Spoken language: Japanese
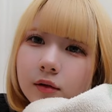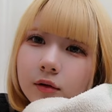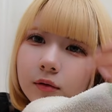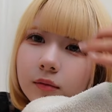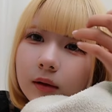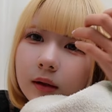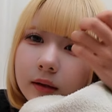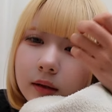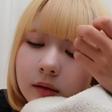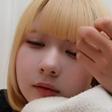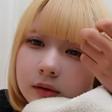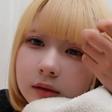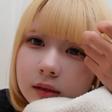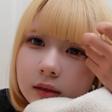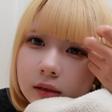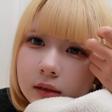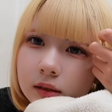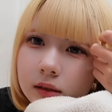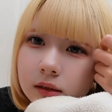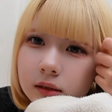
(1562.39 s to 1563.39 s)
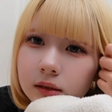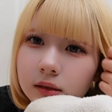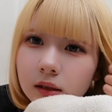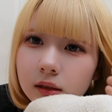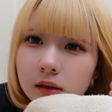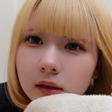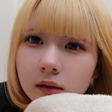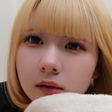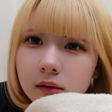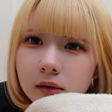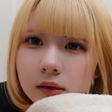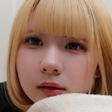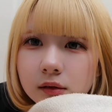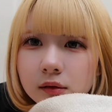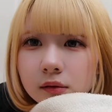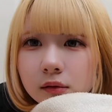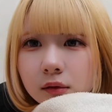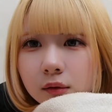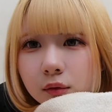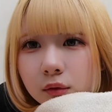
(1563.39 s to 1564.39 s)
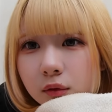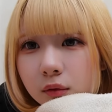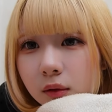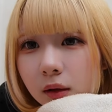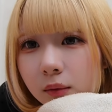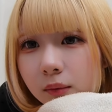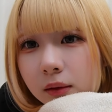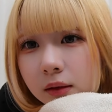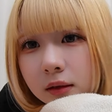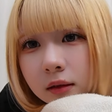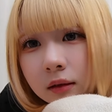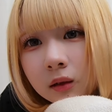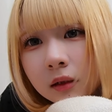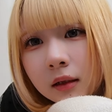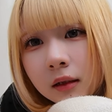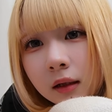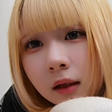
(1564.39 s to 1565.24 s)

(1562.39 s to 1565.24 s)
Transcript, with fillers: 日は楽しい一日だったのでそんなことは忘れ